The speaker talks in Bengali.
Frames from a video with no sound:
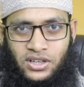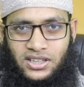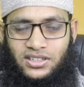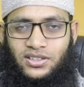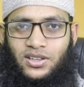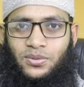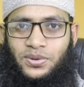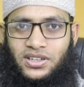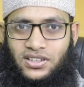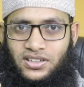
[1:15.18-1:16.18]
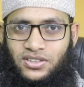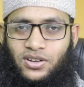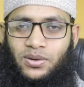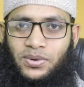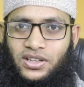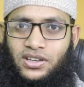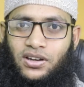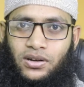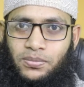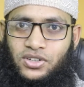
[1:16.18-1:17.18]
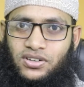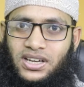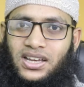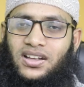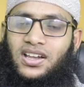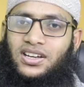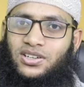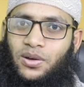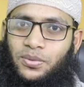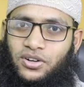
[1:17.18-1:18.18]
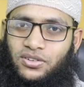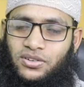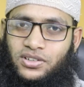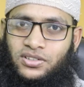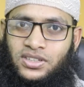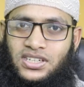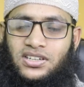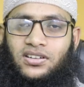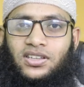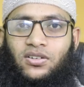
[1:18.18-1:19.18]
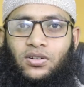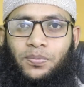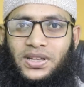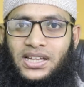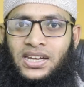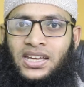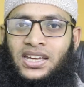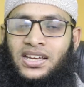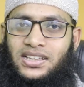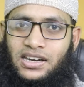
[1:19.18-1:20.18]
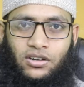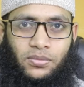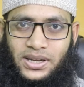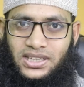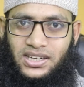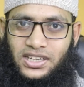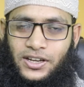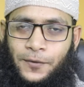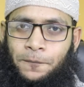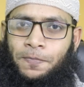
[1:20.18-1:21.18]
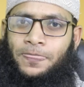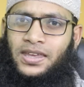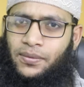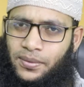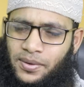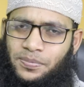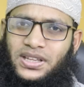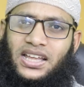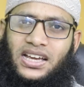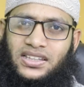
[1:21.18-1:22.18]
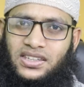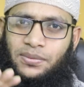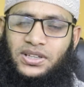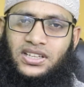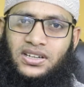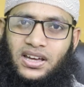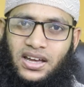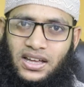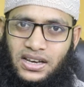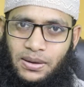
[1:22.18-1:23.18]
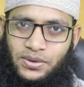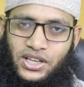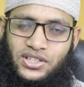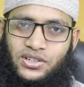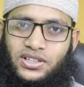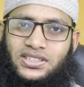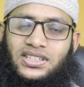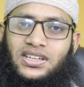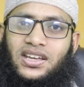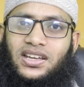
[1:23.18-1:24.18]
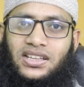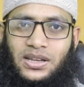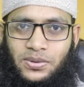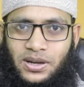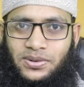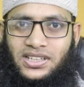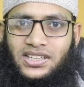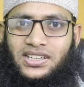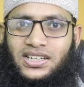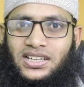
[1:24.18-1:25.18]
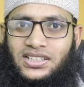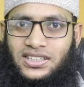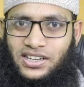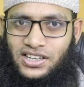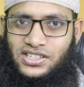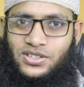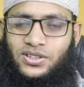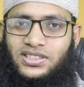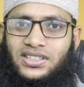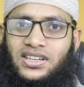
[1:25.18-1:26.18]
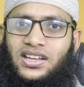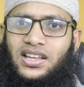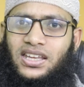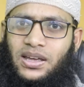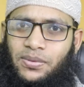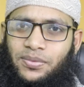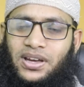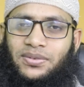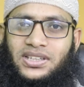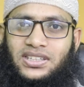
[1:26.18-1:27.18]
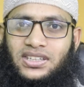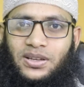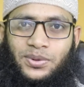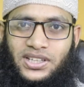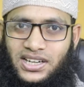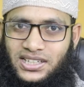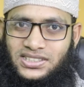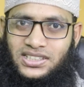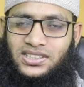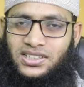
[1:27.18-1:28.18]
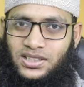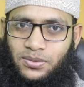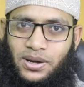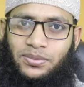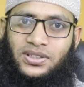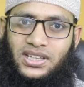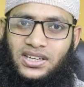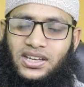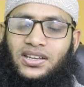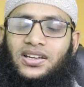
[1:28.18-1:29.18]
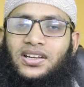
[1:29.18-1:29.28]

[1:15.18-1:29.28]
শ্বেতের উপনিষদের ছয় নম্বর অধ্যায় নয় নম্বর শ্লোকে সর্বশক্তি সৃষ্টিকর্তার কোনো পিতা নেই তার কোনো মাতা নেই এবং আপনি দেখেন যে আমাদের রামকৃষ্ণ আছেন তারপর আমাদের শ্রীকৃষ্ণ আছেন এভাবে আমাদের যে দেবতারা আছেন হিন্দু ভাই বোনদেরকে